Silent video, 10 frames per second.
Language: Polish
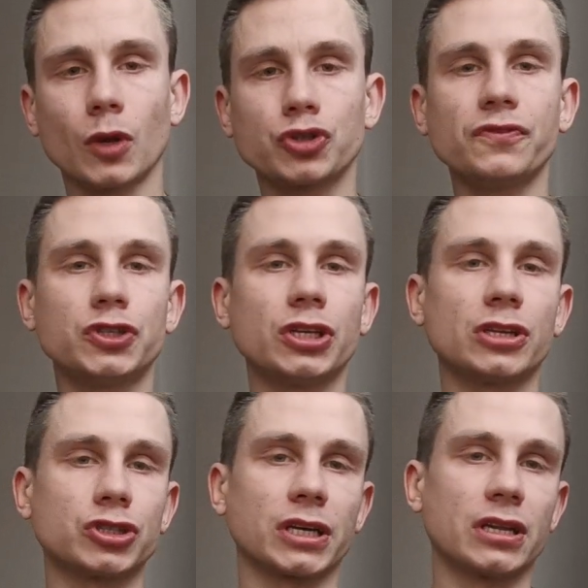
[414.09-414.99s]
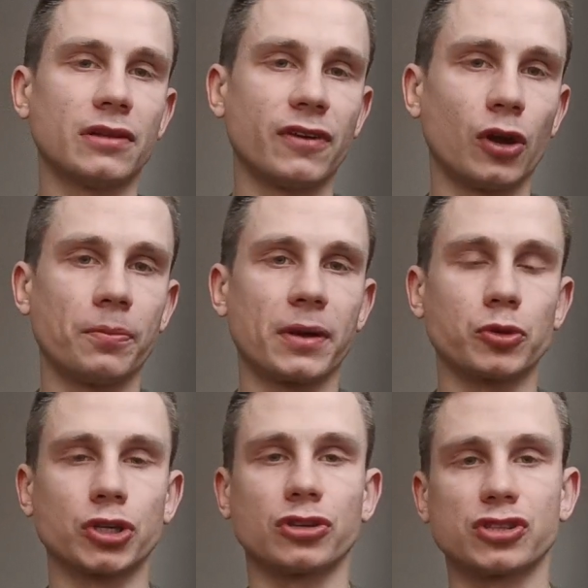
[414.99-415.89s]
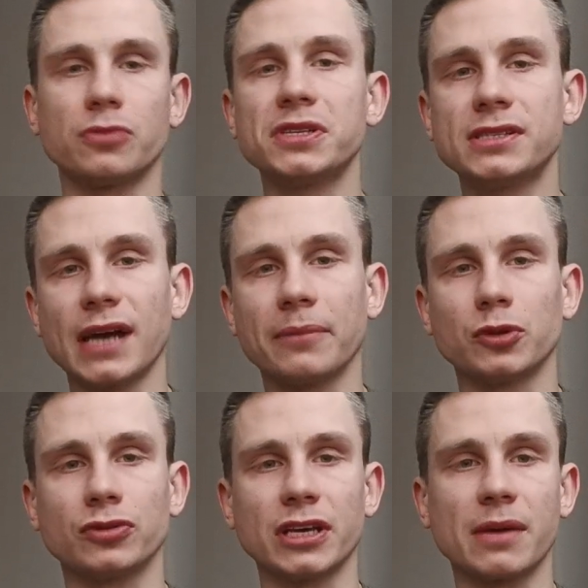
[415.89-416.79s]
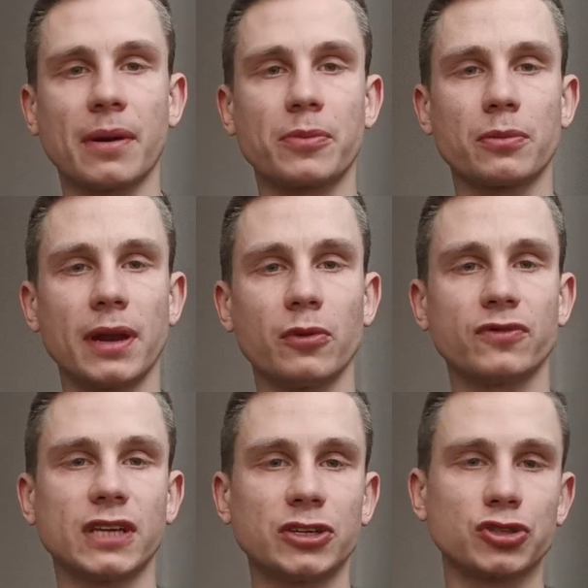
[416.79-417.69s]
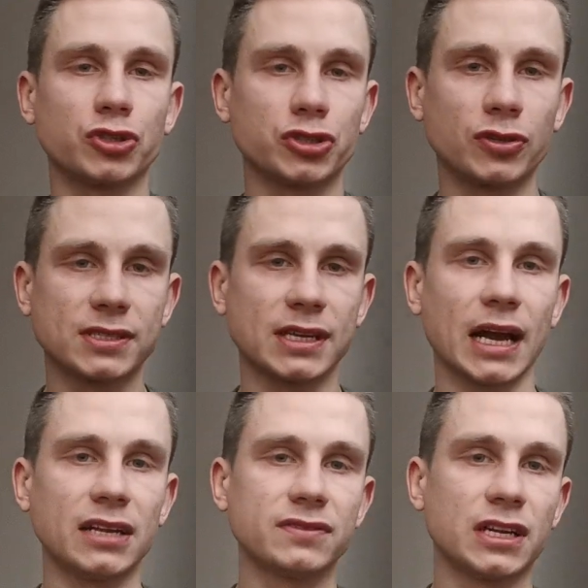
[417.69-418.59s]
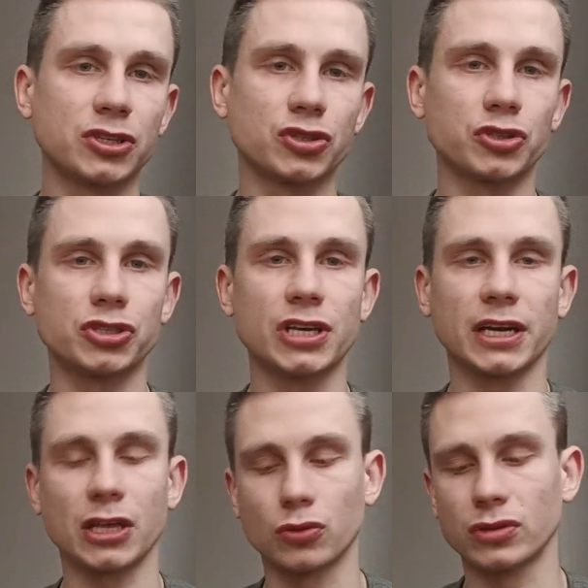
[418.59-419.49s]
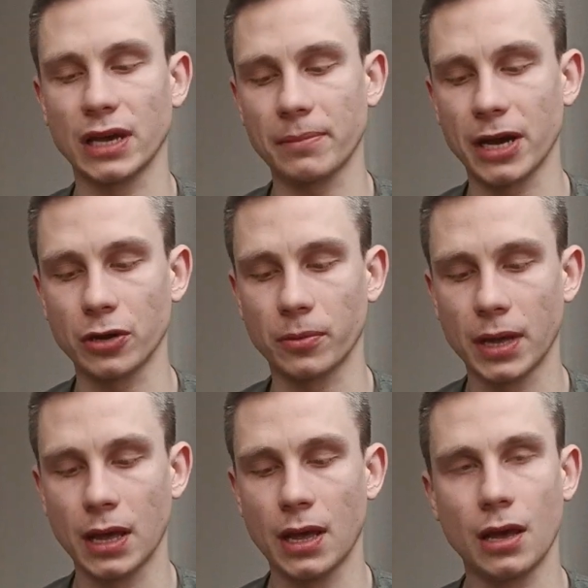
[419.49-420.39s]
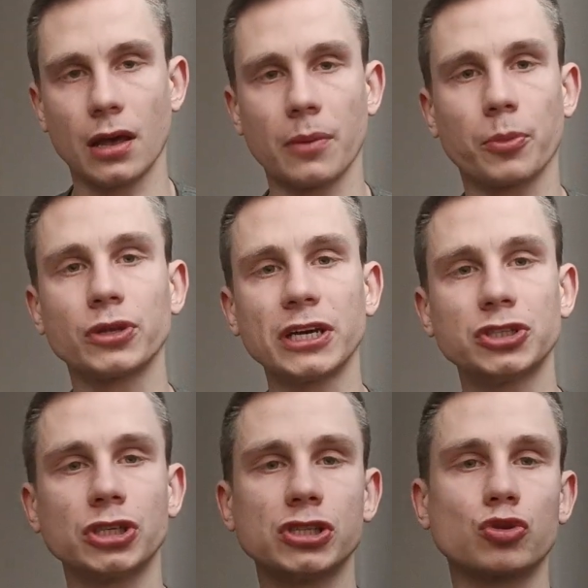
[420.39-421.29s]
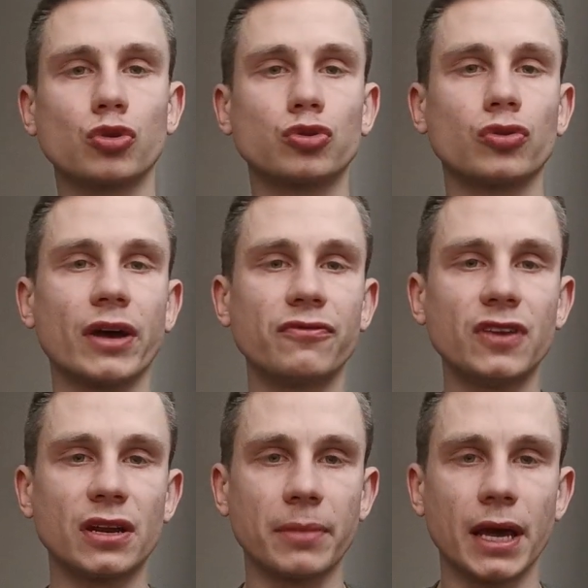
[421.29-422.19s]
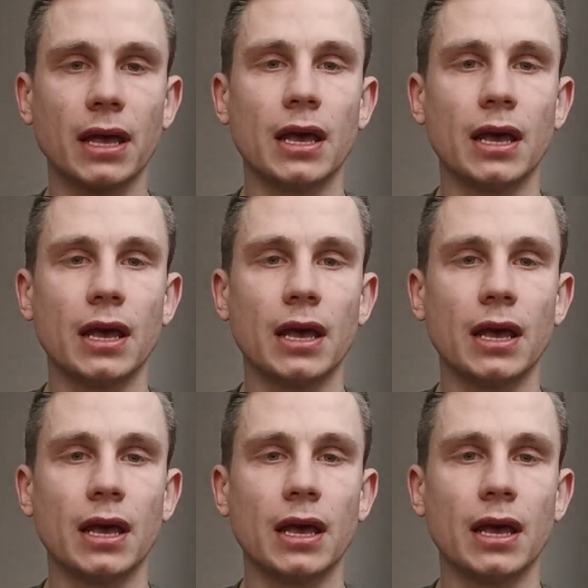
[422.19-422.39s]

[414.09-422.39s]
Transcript: Oczywiście też taki deweloper może to zrobić sam, tutaj nie ma problemu, w zależności od skali, w zależności jakie tutaj mają e, podejście i strukturę firmy.